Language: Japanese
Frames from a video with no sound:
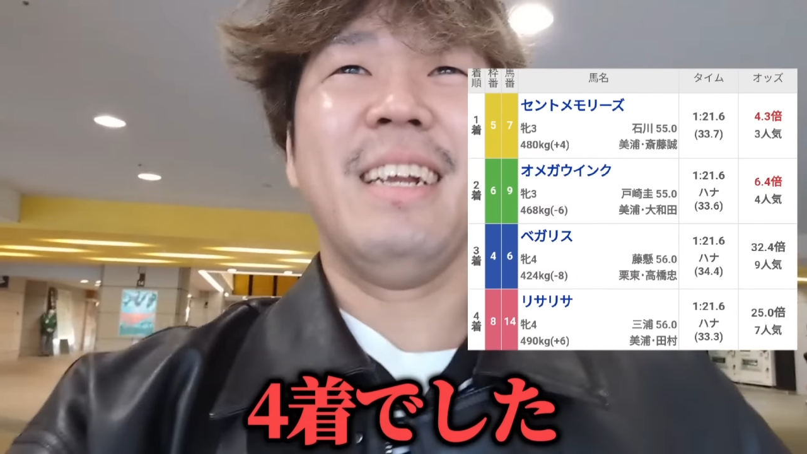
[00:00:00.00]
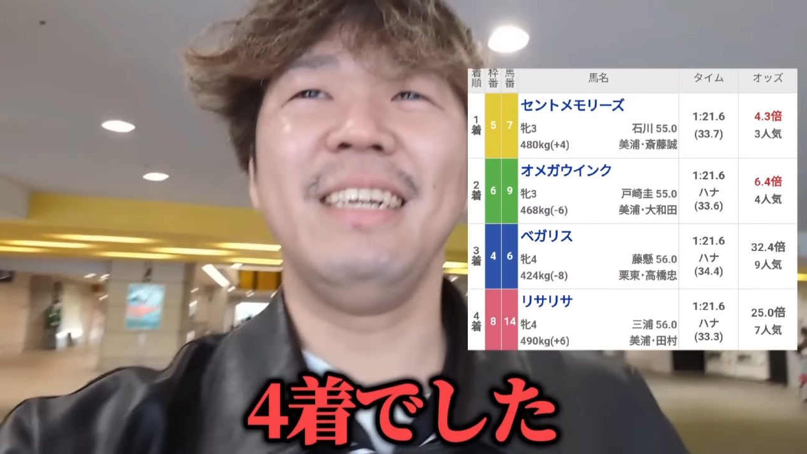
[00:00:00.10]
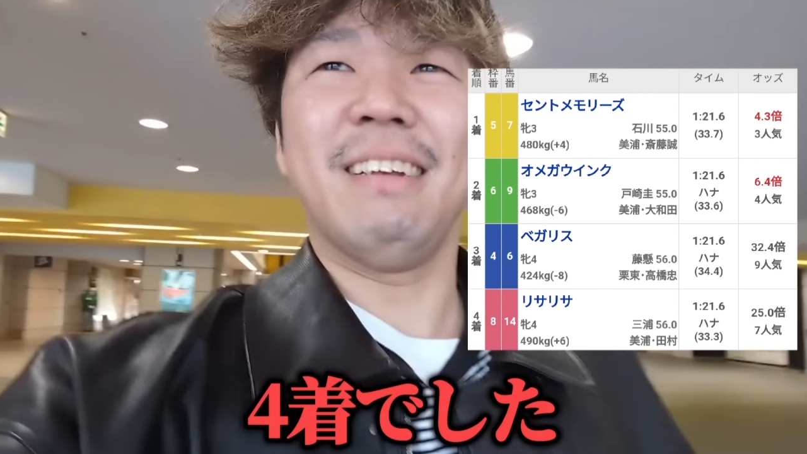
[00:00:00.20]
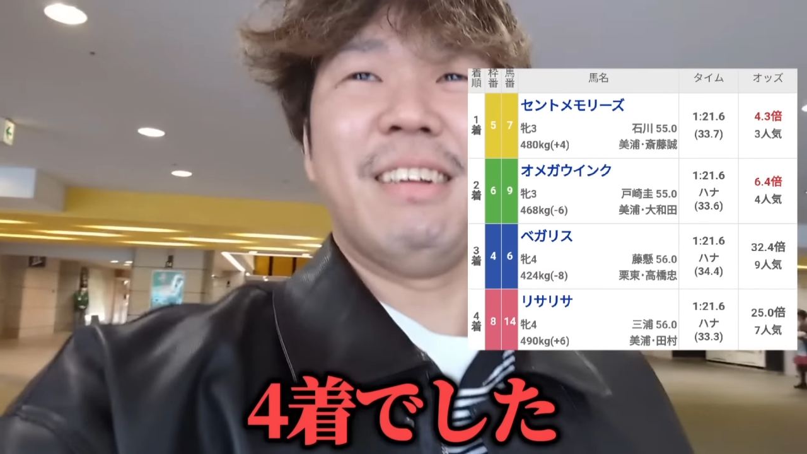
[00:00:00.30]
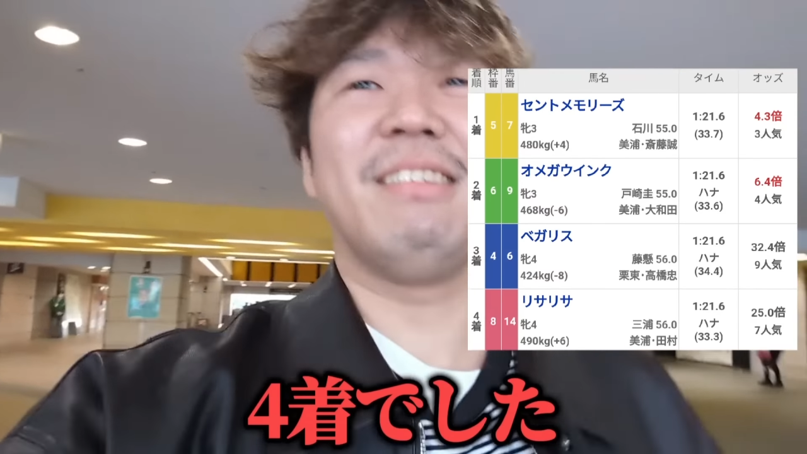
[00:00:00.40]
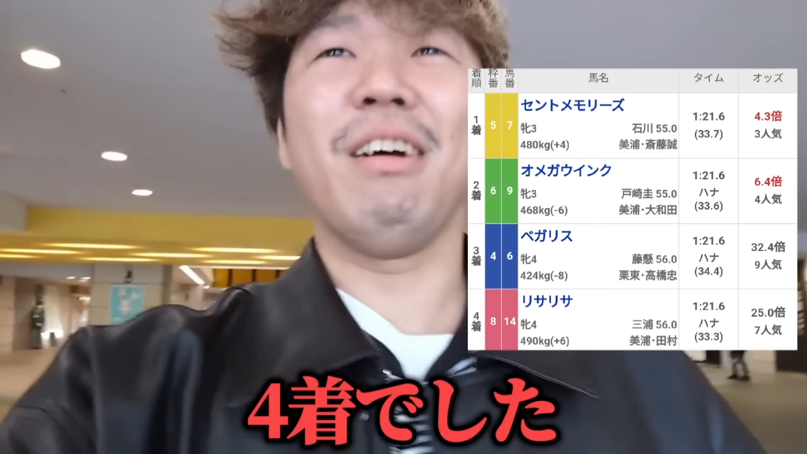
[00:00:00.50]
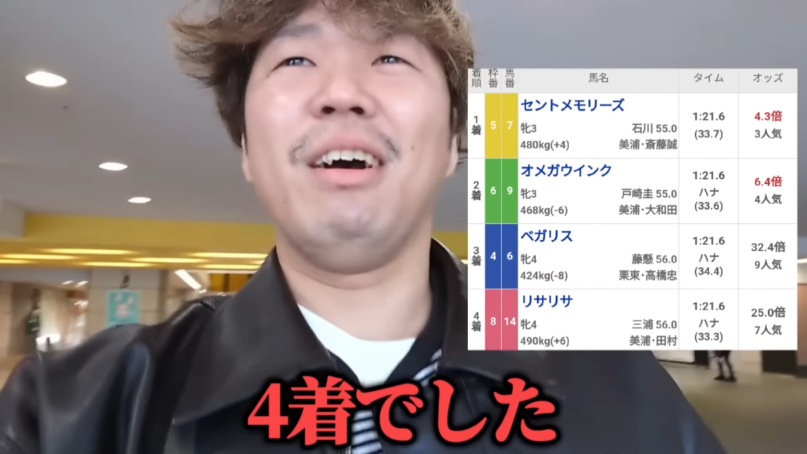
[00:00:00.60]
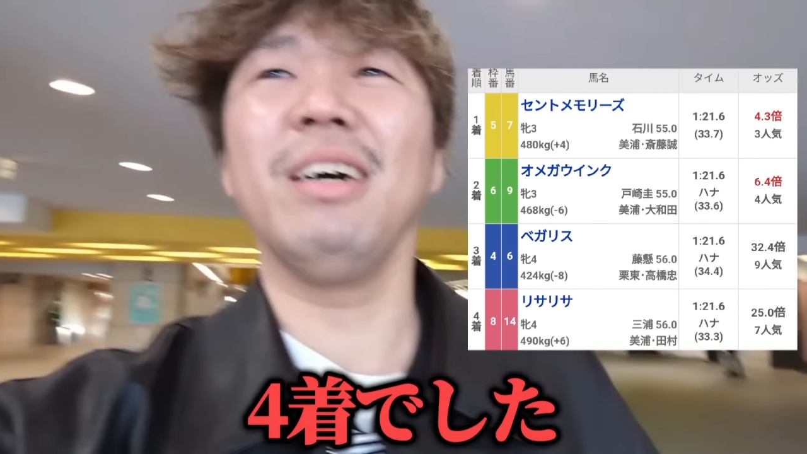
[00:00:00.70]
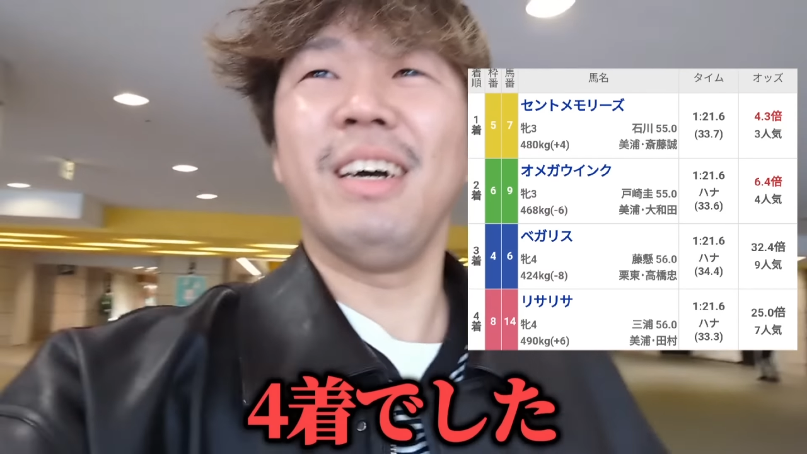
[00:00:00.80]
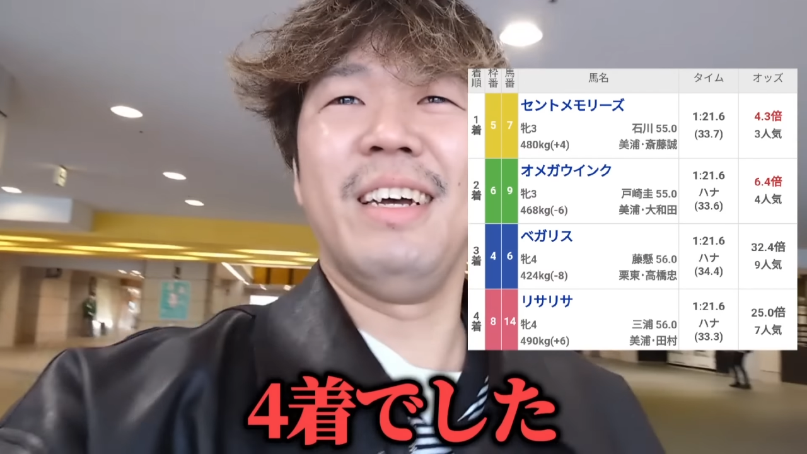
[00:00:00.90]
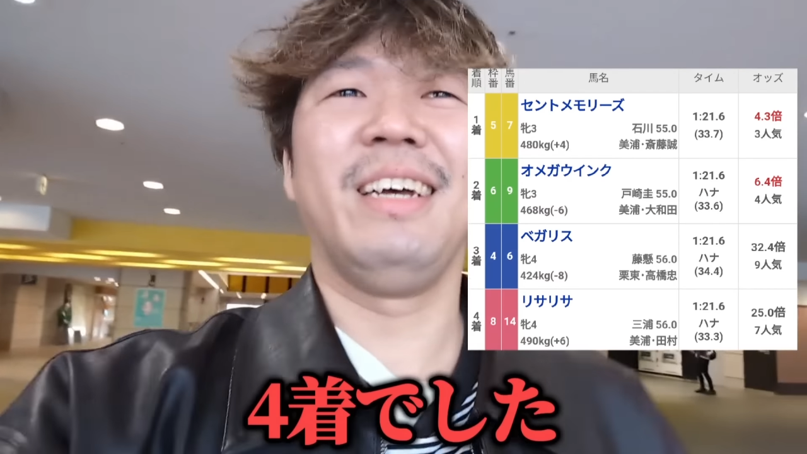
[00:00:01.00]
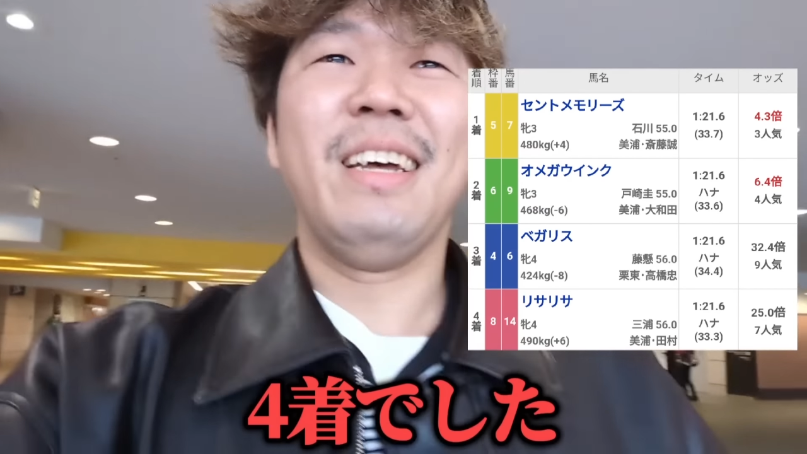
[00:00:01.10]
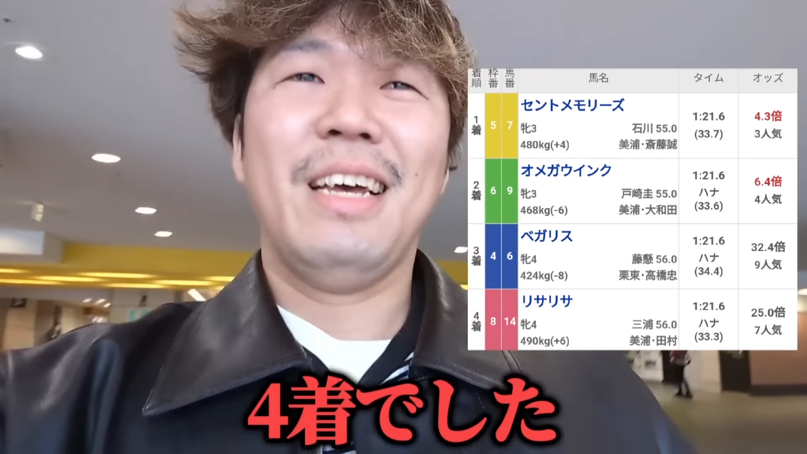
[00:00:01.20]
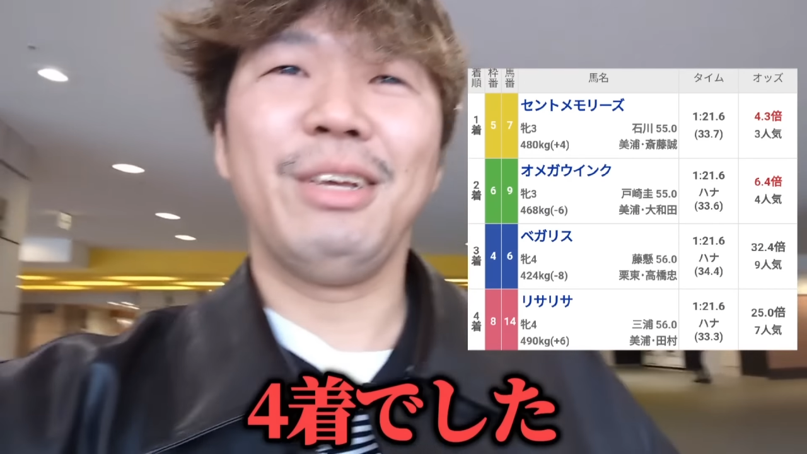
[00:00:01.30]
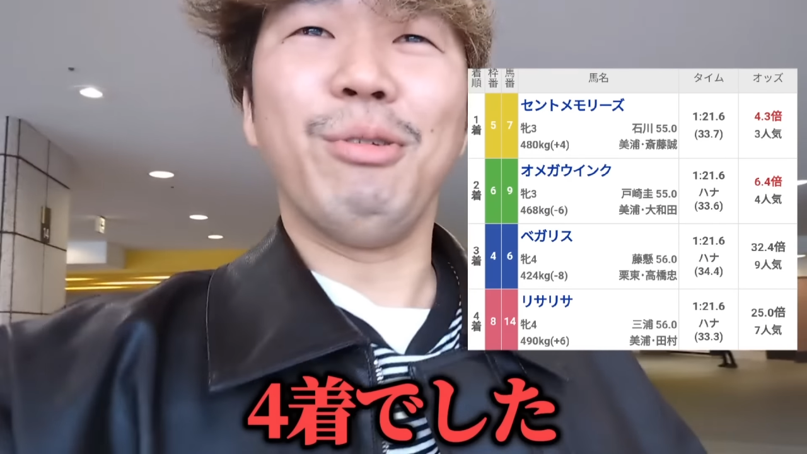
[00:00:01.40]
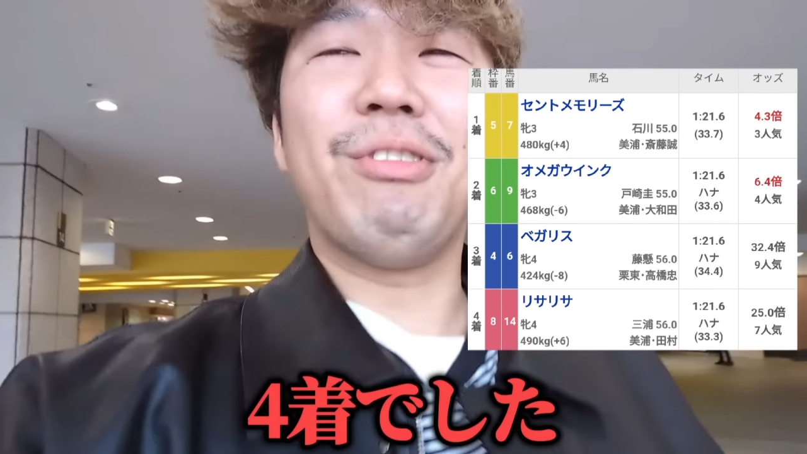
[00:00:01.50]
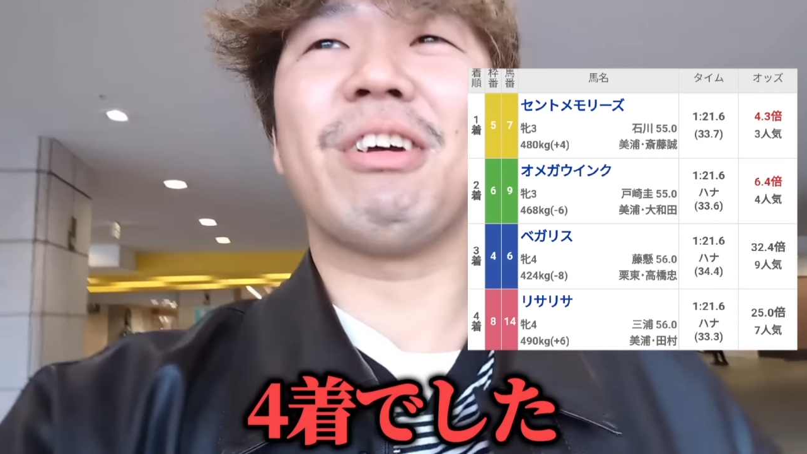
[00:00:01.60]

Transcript: リサリサ4